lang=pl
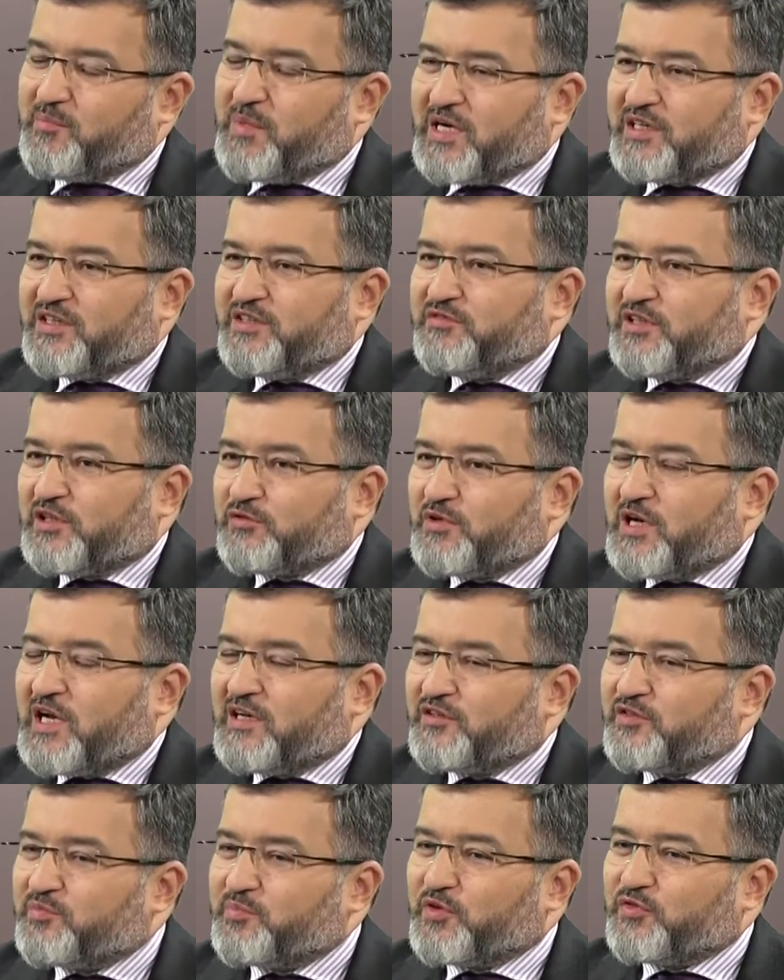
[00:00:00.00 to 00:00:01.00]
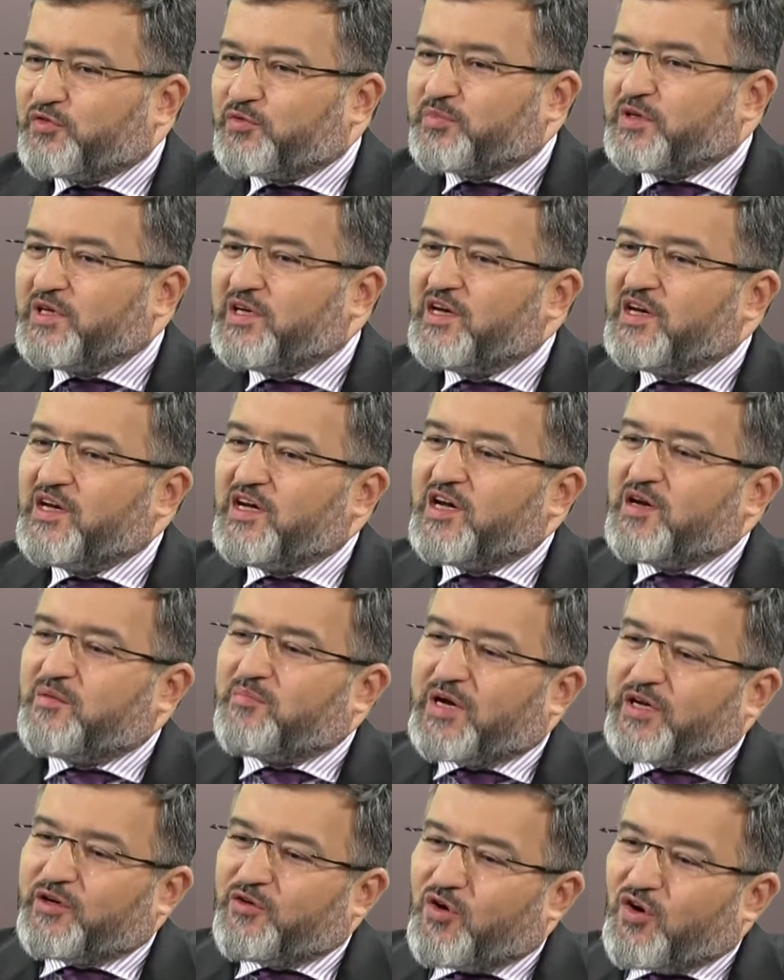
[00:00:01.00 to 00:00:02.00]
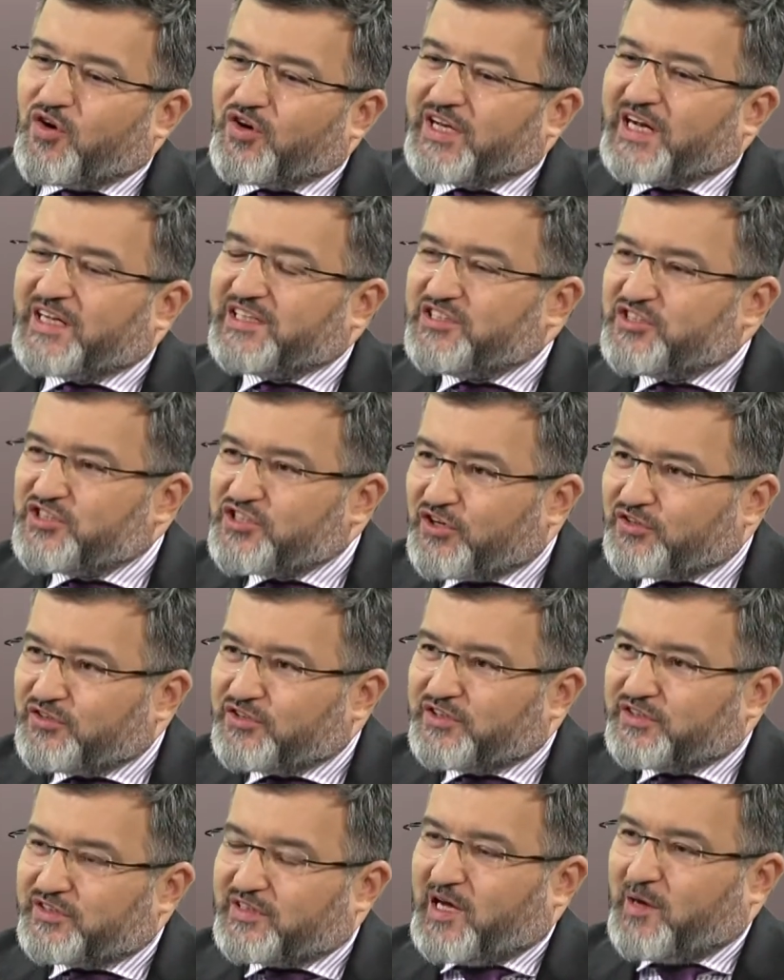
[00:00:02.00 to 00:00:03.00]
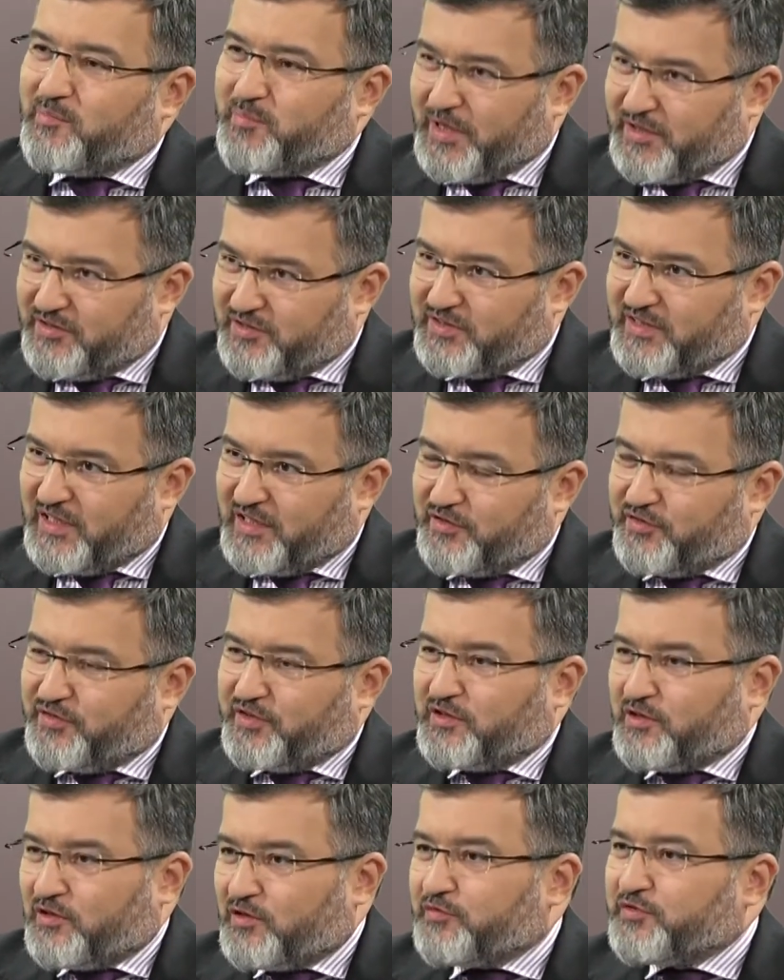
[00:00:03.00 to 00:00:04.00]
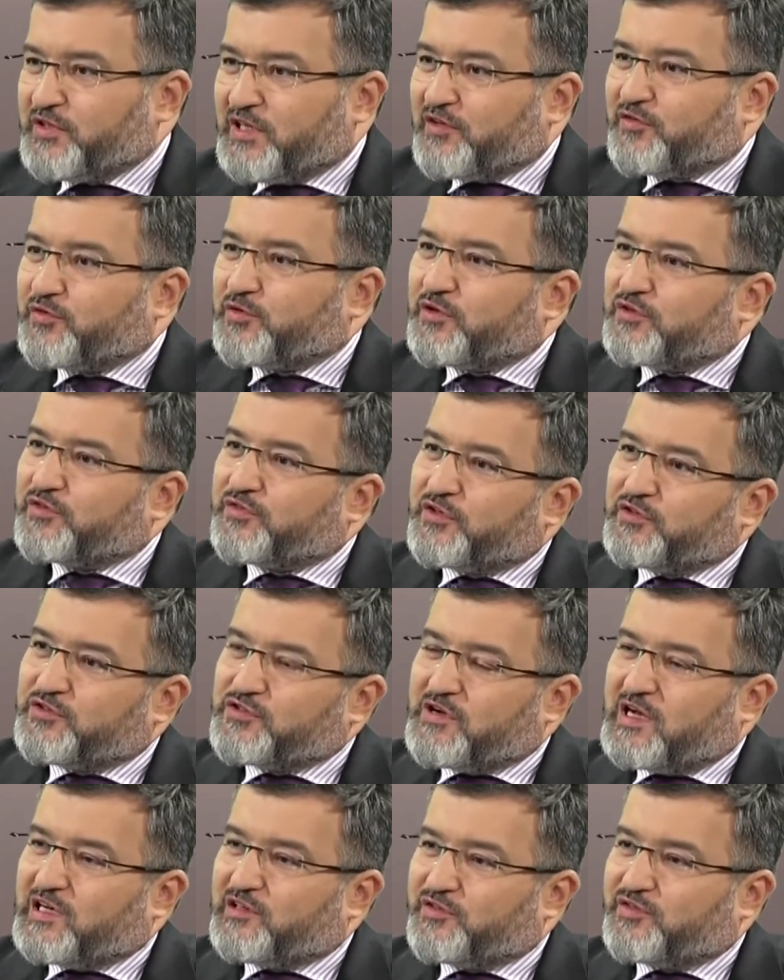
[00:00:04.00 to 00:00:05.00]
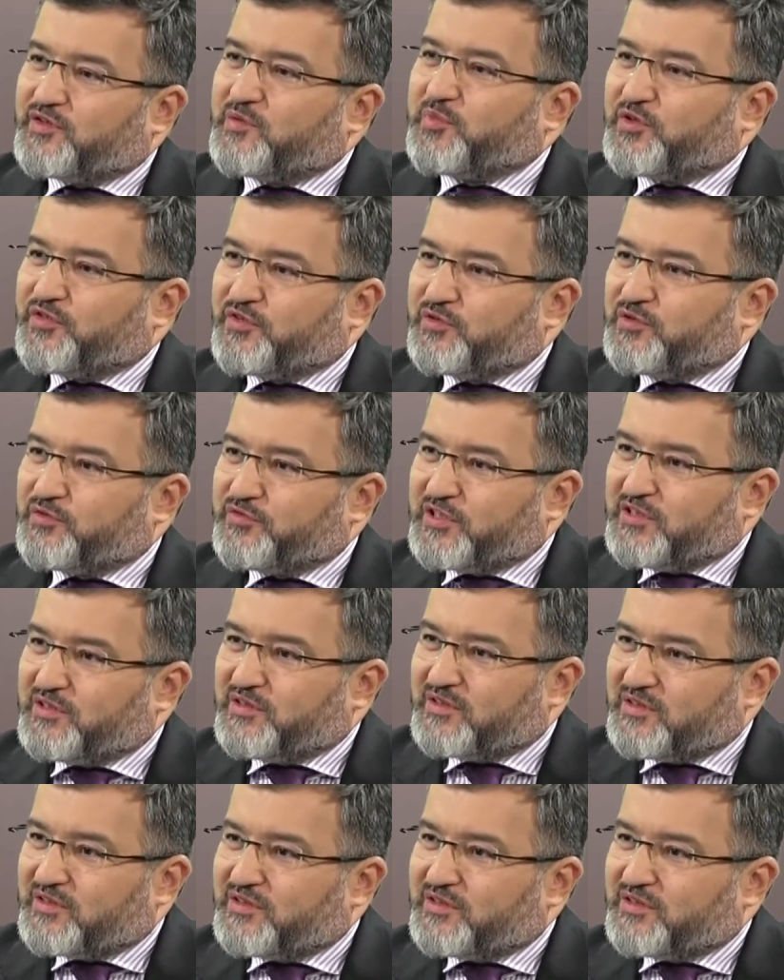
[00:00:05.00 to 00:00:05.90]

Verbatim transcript: Banki w naturalny sposób mają ograniczony apetyt na ryzyko, no finansują swoją działalność z depozytów, e,